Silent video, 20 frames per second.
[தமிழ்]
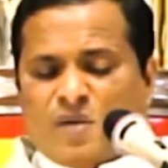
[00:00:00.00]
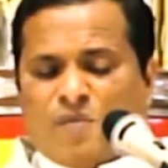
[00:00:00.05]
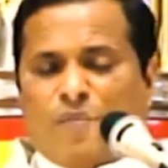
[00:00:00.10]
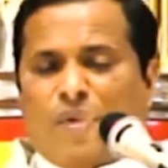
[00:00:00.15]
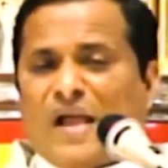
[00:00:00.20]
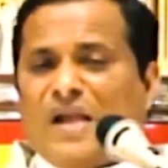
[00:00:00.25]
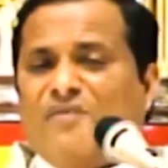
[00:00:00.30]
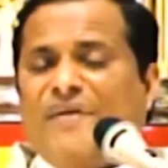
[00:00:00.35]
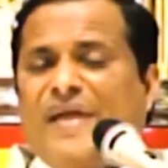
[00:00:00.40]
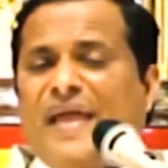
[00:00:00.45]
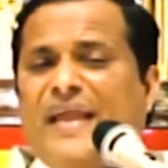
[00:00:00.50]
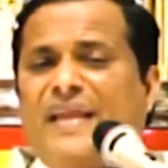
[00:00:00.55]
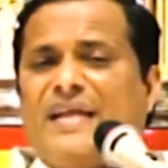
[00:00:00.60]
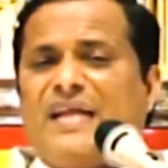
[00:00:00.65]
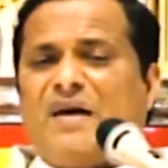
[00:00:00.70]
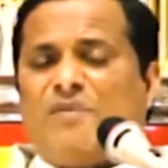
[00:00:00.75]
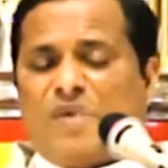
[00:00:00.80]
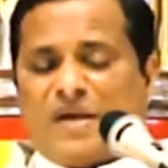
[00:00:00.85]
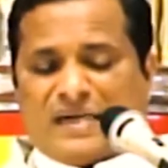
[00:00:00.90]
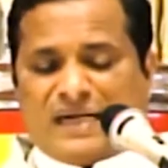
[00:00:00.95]
பல்வேறு
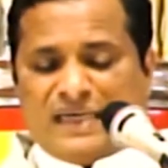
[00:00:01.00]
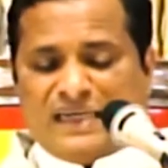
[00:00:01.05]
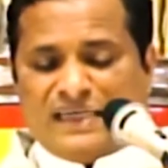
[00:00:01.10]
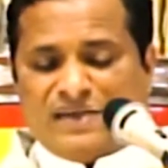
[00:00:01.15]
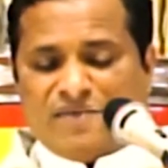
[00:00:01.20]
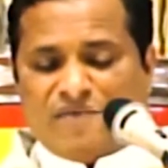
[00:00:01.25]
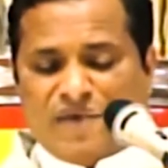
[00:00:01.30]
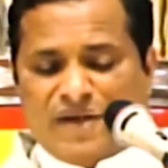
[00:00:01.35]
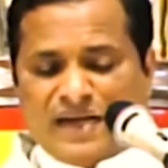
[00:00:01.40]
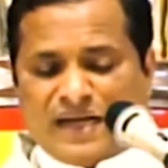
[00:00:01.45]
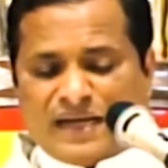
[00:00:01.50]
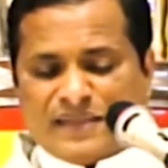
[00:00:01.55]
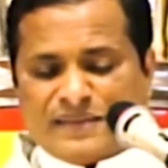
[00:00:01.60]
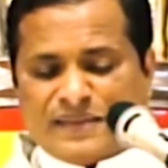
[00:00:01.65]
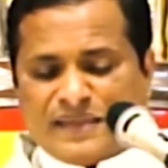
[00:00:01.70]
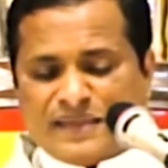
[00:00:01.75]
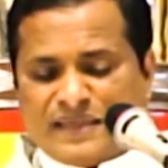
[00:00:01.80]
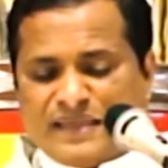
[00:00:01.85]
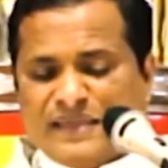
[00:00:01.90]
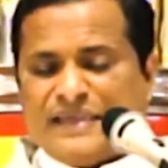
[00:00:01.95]
நபர்கள்
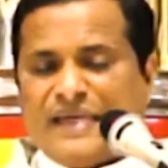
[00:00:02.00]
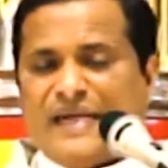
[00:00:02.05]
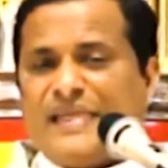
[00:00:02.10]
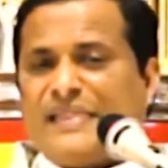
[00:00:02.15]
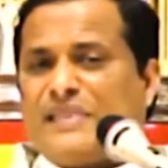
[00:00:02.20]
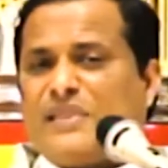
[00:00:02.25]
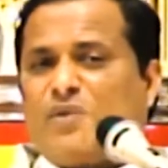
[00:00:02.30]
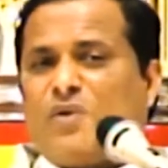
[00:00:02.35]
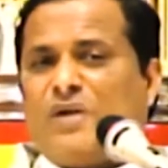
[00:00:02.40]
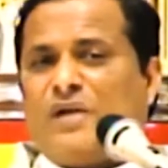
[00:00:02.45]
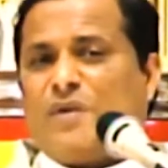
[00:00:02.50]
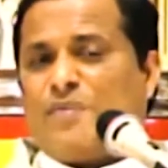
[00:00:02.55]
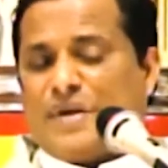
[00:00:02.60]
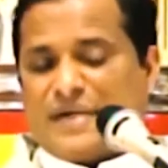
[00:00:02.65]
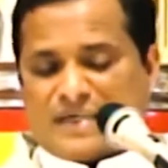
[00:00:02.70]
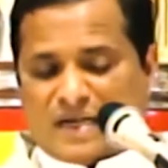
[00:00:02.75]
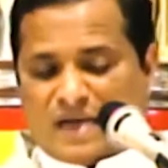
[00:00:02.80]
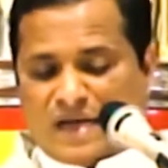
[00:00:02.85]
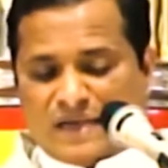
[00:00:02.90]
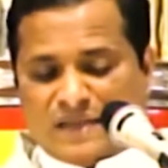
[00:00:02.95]
விண்ணகத்திற்கு
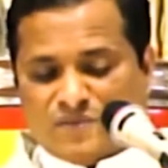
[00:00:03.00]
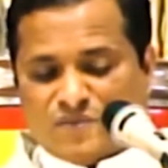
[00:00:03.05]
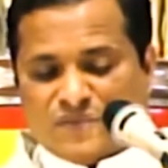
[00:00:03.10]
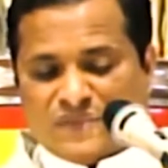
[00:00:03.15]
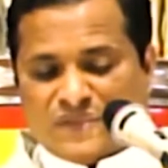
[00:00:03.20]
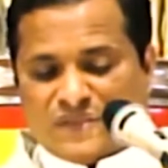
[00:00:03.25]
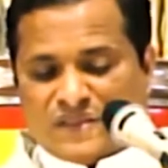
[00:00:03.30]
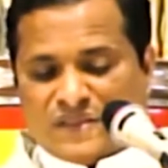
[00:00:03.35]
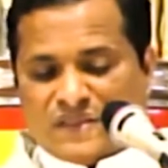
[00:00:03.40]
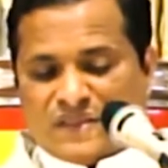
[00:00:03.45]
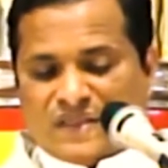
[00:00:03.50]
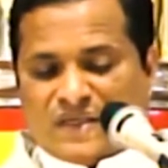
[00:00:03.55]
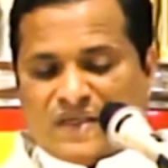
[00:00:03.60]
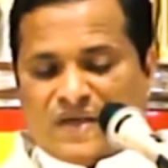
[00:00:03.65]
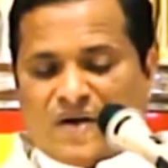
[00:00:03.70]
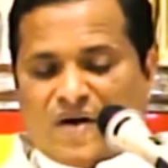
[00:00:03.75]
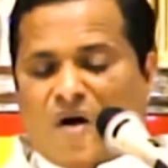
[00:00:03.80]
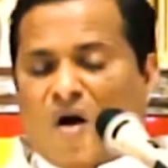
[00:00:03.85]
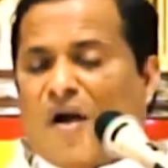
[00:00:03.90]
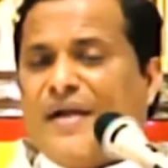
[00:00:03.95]
எடுத்துக்கொள்ளப்பட்டாலும்
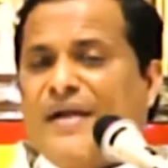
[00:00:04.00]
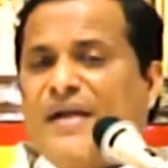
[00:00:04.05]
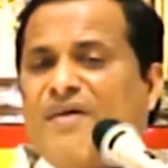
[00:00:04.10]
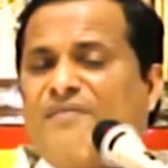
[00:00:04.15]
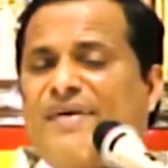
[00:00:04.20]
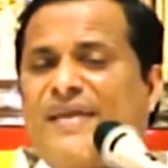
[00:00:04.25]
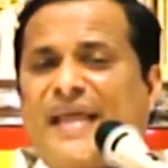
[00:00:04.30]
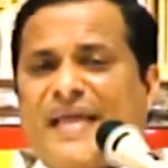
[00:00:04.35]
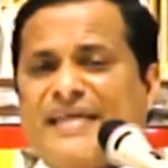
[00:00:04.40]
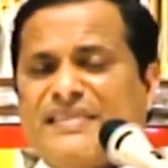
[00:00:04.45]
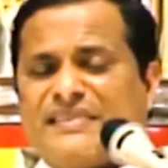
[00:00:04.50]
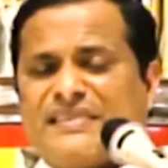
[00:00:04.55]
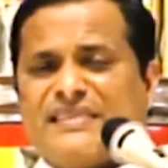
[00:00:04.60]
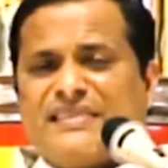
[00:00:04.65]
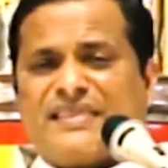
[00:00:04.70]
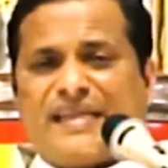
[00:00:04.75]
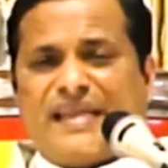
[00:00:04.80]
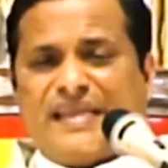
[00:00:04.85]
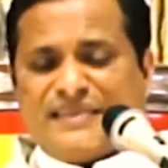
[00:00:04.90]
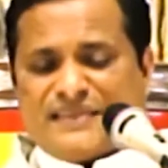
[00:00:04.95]
கொள்ளப்பட்டாலும் ஆண்டவர் இயேசு
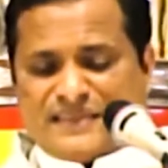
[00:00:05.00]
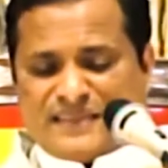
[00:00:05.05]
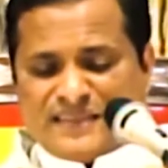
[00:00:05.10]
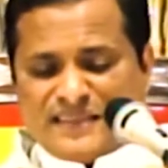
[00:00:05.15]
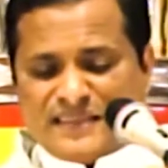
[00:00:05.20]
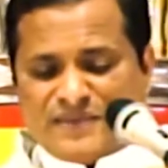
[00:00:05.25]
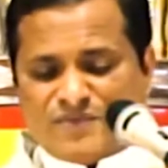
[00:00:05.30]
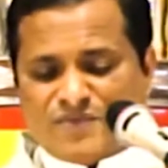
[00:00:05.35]
கிறிஸ்து